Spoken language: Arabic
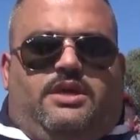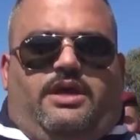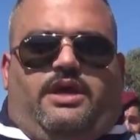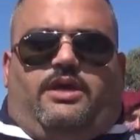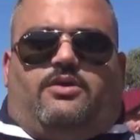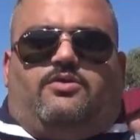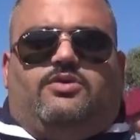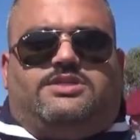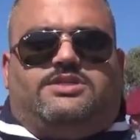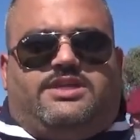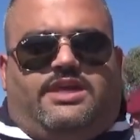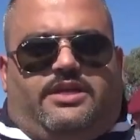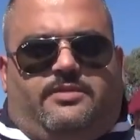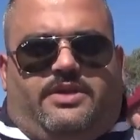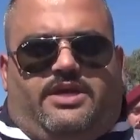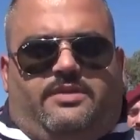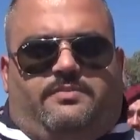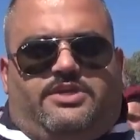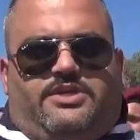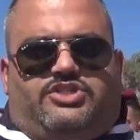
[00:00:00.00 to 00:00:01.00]
إيه، كل سنة
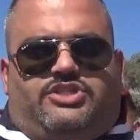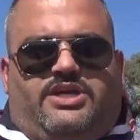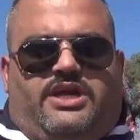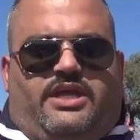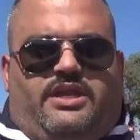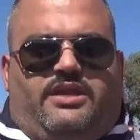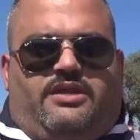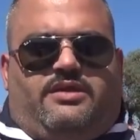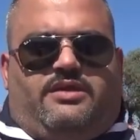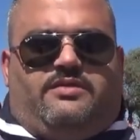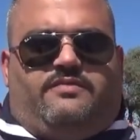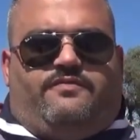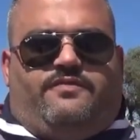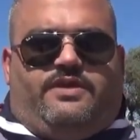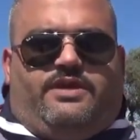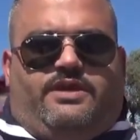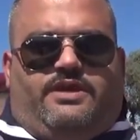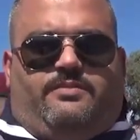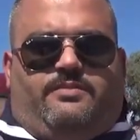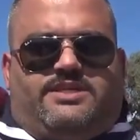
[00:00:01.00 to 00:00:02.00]
بنحب نشارك
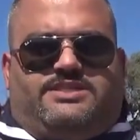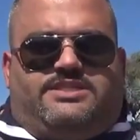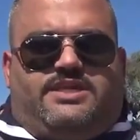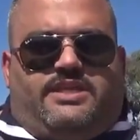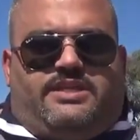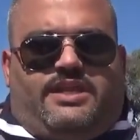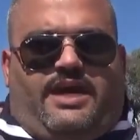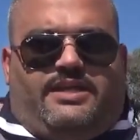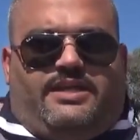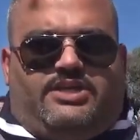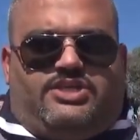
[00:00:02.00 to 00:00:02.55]
في مسيرة أحد